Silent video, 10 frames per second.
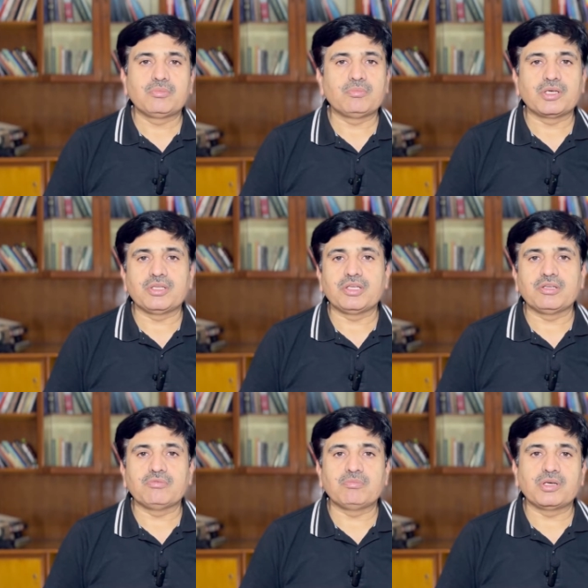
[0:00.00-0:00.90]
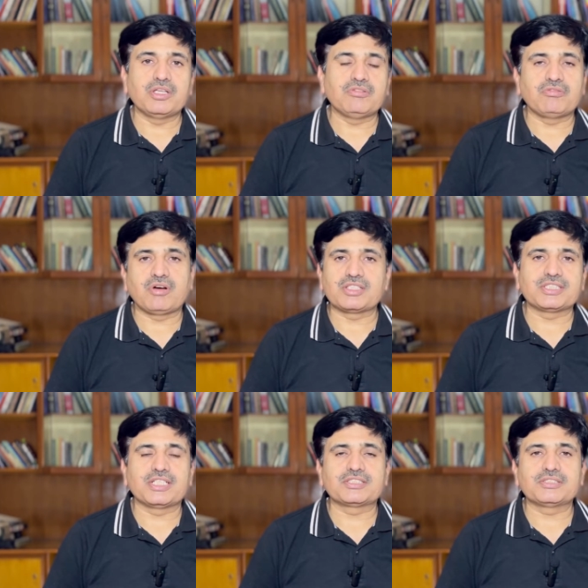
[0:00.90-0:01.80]
बड़ी बड़ी वाज
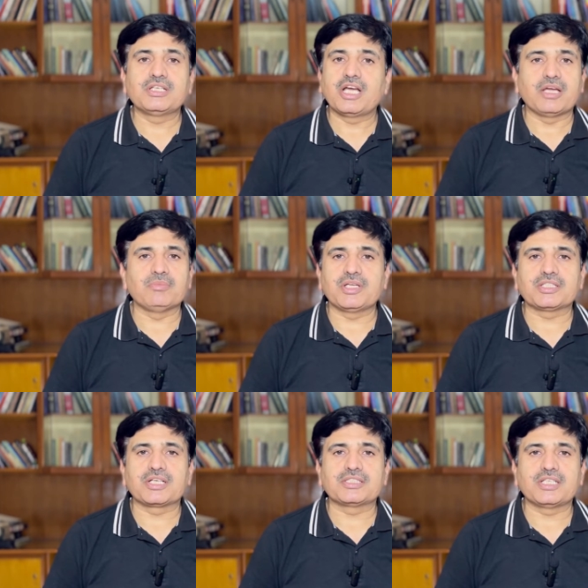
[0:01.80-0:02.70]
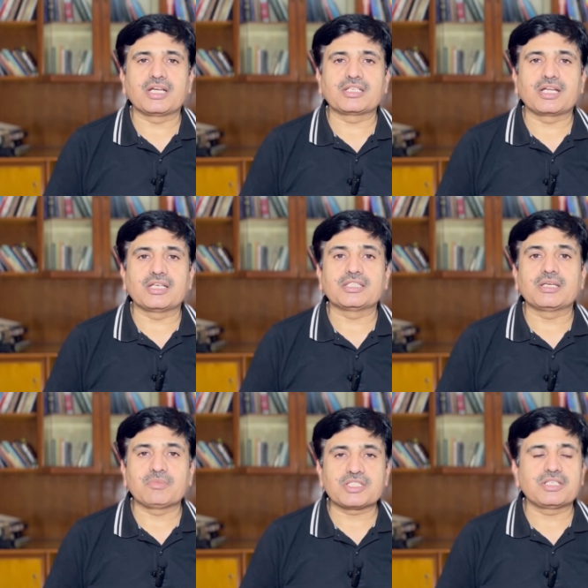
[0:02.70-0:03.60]
अहमियत अख्तियार कर लेता
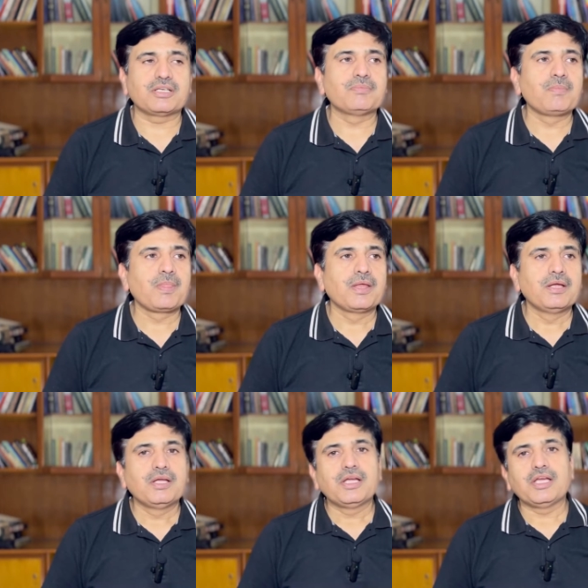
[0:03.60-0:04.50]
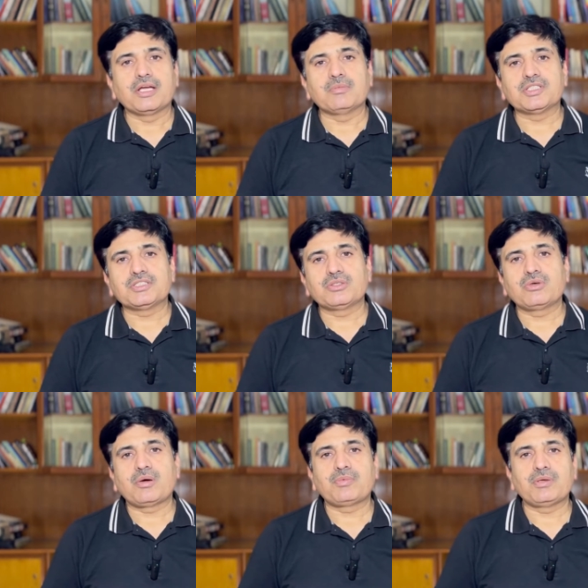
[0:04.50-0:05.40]
है मसला एक बच्चे को
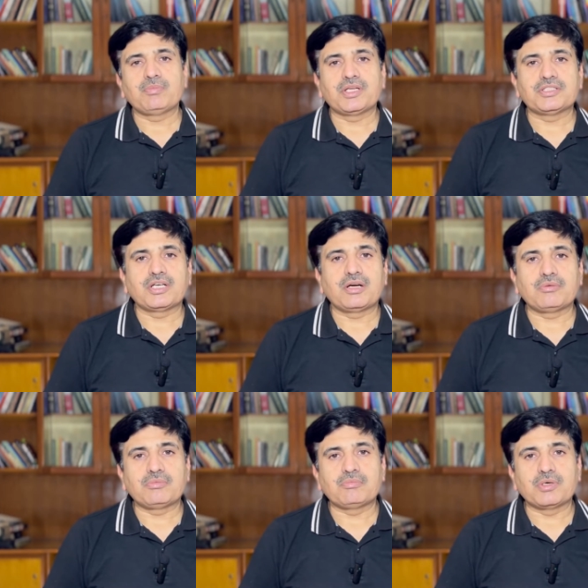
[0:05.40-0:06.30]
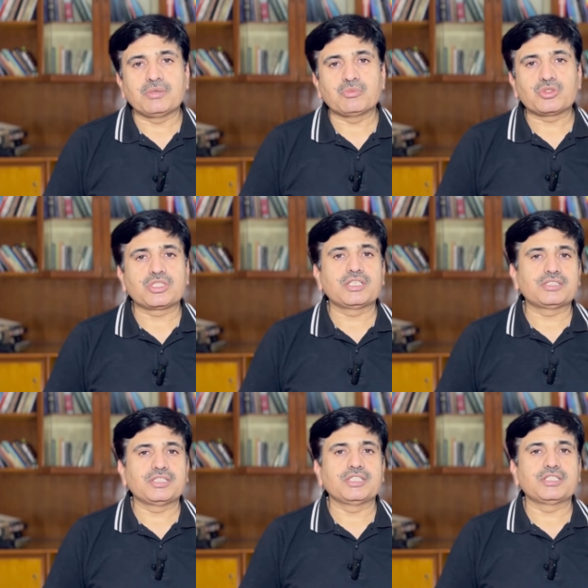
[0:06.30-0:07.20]
आपने भेजा बड़ी मुश्किल
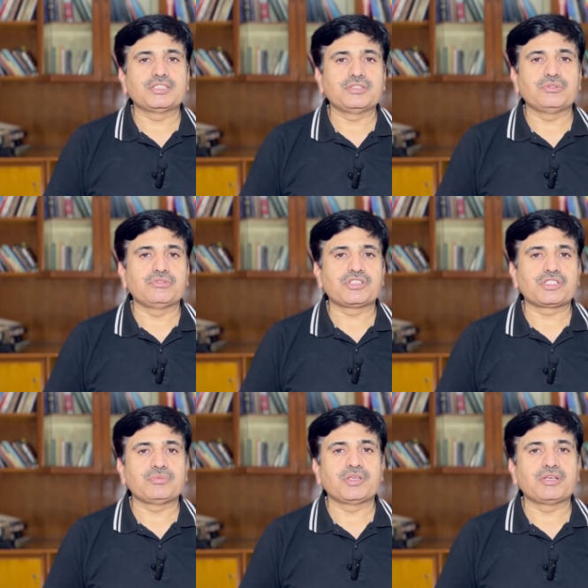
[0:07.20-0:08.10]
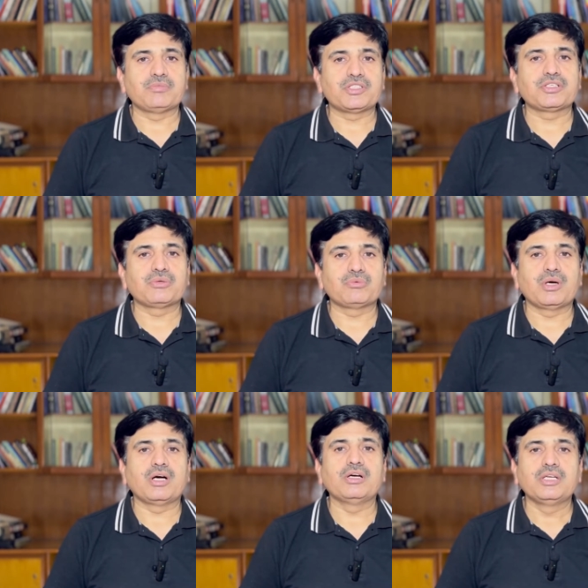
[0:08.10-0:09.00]
से किसी यूनिवर्सिटी में एडमिशन
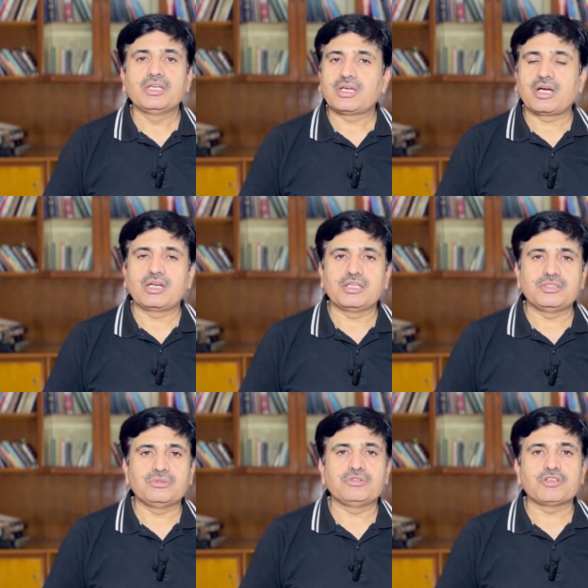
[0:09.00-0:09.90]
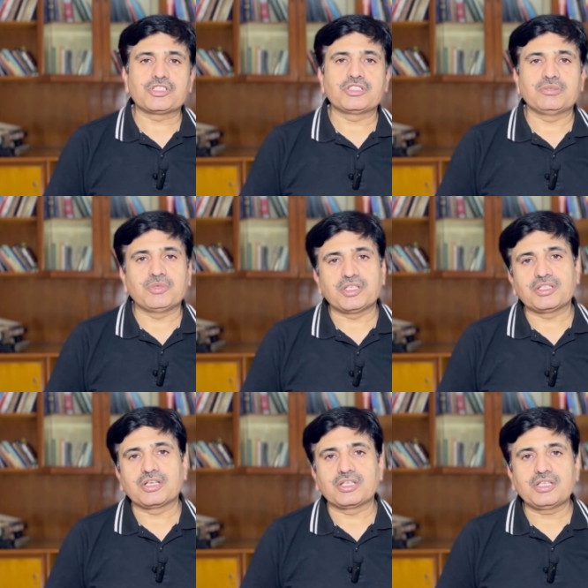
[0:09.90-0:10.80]
हुआ कॉलेज यूनिवर्सिटी
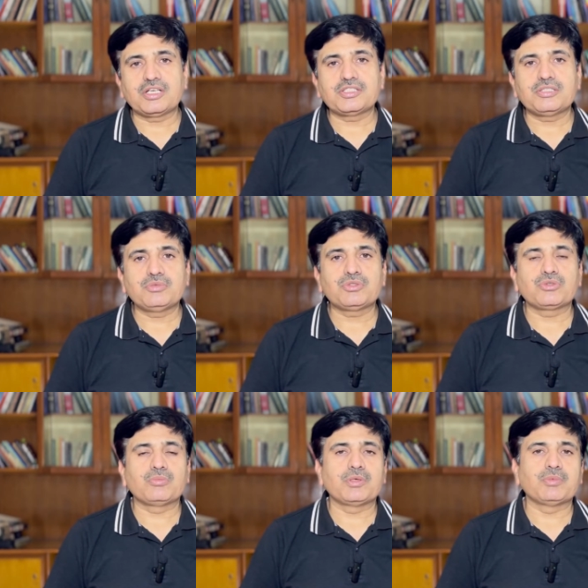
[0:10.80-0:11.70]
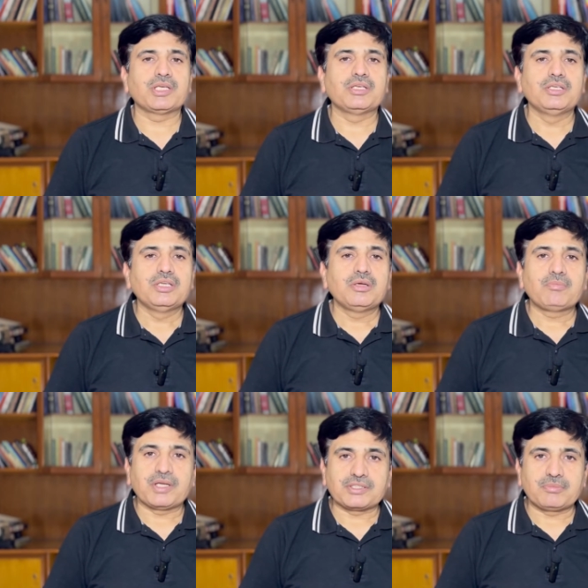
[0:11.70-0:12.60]
मेडिकल या किसी भी शोबे में
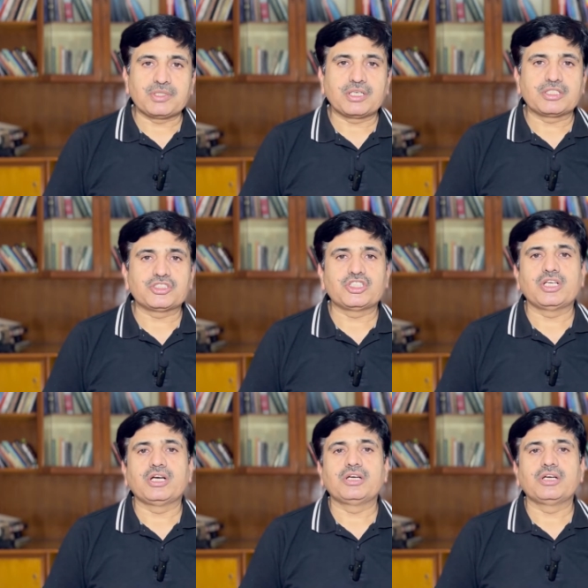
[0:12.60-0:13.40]
पैसा भी खर्च किया